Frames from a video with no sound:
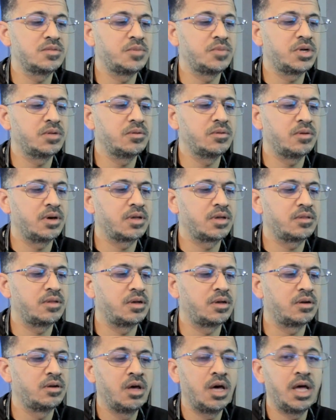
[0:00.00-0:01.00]
برضو
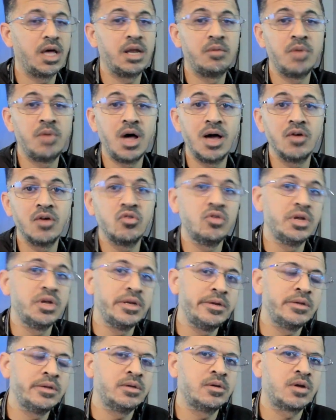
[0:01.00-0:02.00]
اكثر انا ما اقول
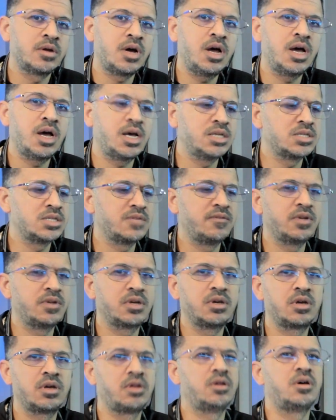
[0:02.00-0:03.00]
ان راح اعزف لك
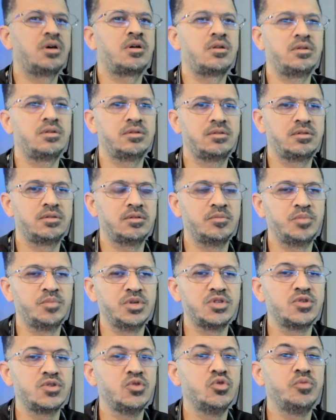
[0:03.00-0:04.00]
كلارنت
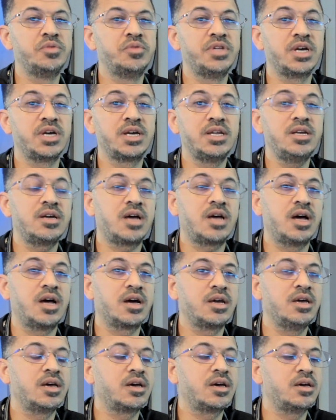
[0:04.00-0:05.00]
باسلوب تكنيك
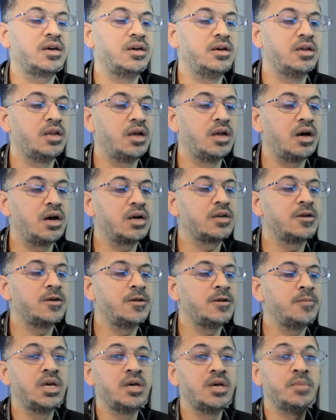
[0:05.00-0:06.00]
حقيقي
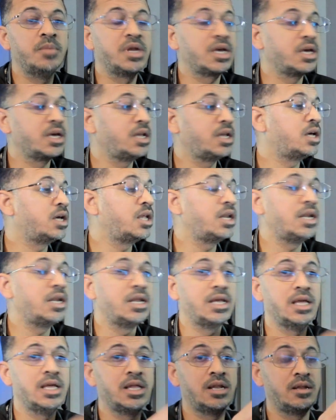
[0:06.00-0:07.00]
لكن من خلال
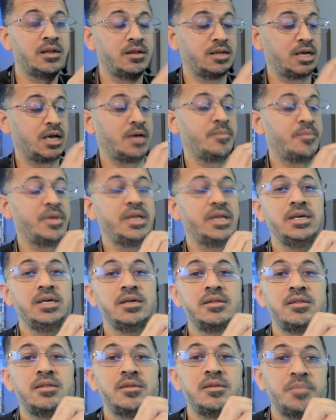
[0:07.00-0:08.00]

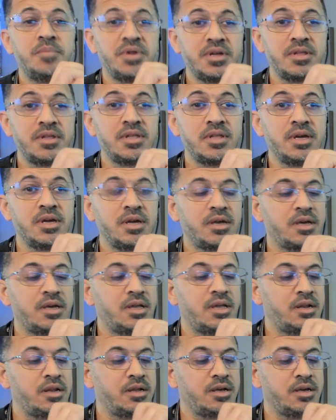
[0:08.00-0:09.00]
عمليه البريثنج
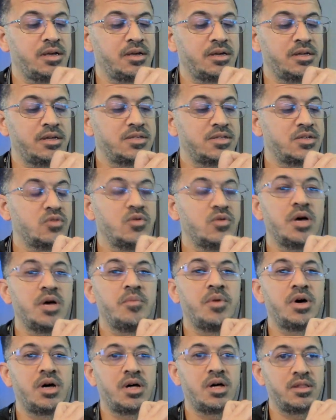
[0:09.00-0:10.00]
اللي نسويها
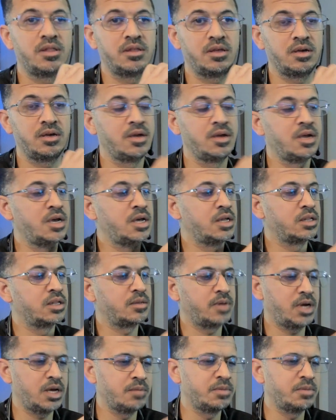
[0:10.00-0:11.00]
بهذه
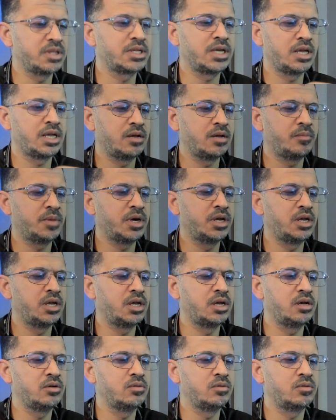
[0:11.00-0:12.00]
طبعا احنا بتكلم
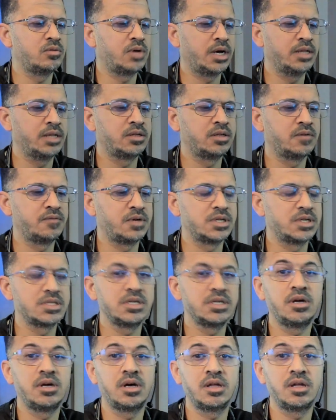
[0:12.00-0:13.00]
عنها وعن
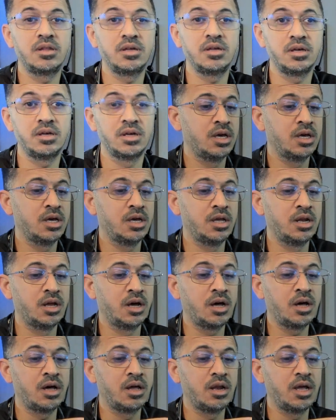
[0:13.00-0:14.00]
تفاصيل هذه
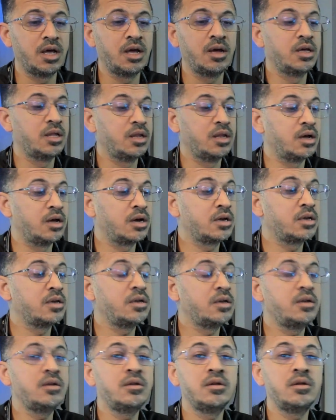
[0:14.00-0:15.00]
الاله
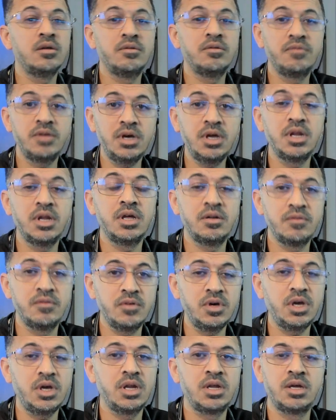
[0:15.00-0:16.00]
لكن فعلا
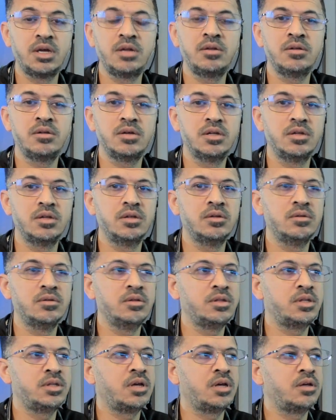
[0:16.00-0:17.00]
فعلا آه،
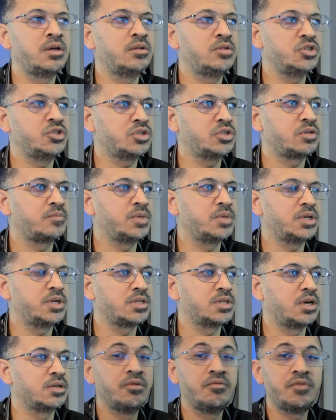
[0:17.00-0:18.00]
انت تشعر
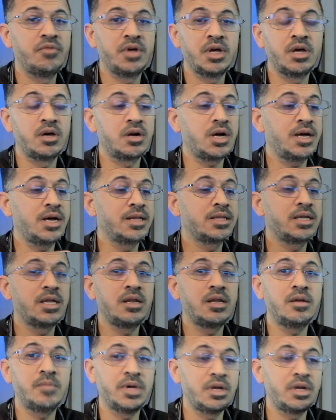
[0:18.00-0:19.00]
باحساس فراح
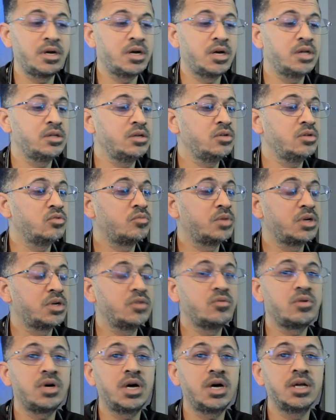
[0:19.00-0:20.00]
اتكلم عن هذه
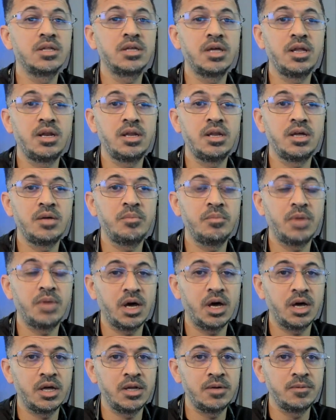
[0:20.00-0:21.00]
وبرضه راح اتكلم
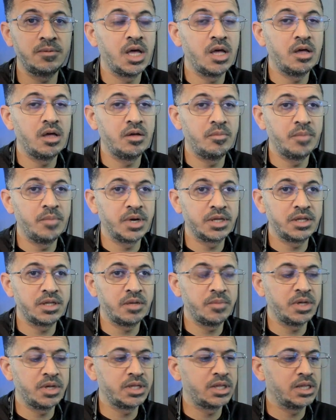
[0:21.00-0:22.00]
عن
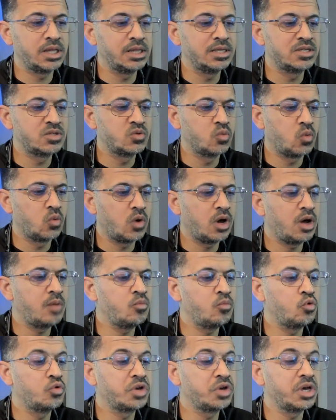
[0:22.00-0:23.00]
مكتبه السوام
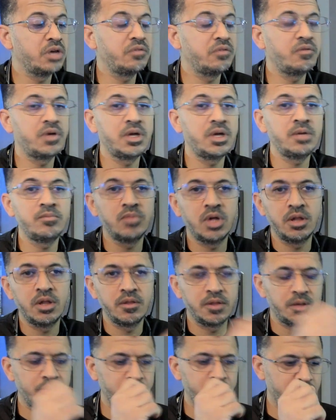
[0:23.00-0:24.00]
وكيف
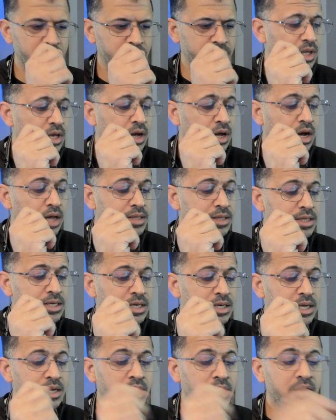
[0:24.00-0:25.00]
نضبط هذه
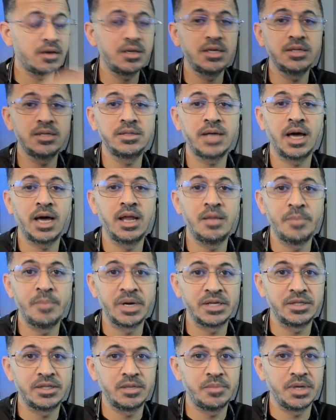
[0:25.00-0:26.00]
الكلارنت على
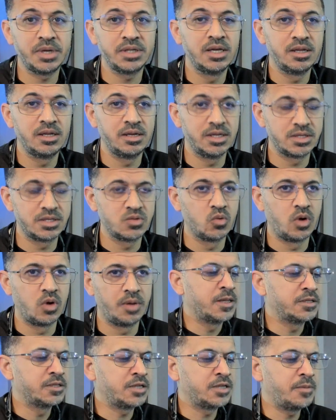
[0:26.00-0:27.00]
مكتبه السوام
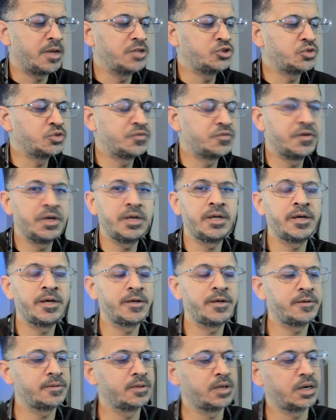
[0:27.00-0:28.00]
طبعا شوف
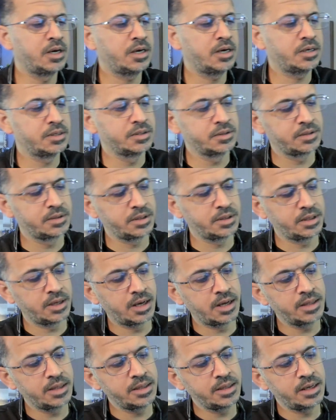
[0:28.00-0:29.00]
هنا لاحظ
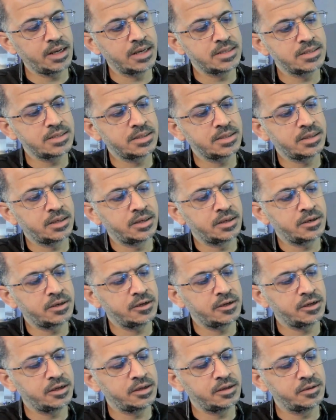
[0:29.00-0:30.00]
هذه الازرار
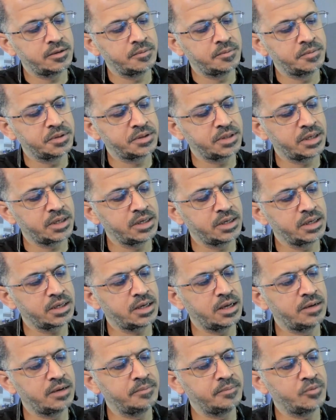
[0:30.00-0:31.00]

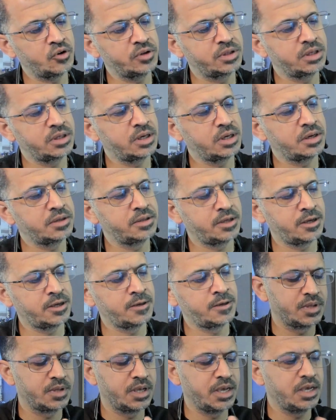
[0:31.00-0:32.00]
بالطريقة
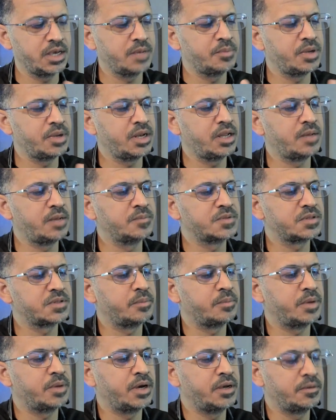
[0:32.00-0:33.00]
المعتادة هي باللمس
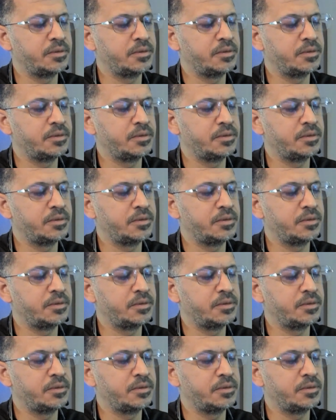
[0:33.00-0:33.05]
طبعا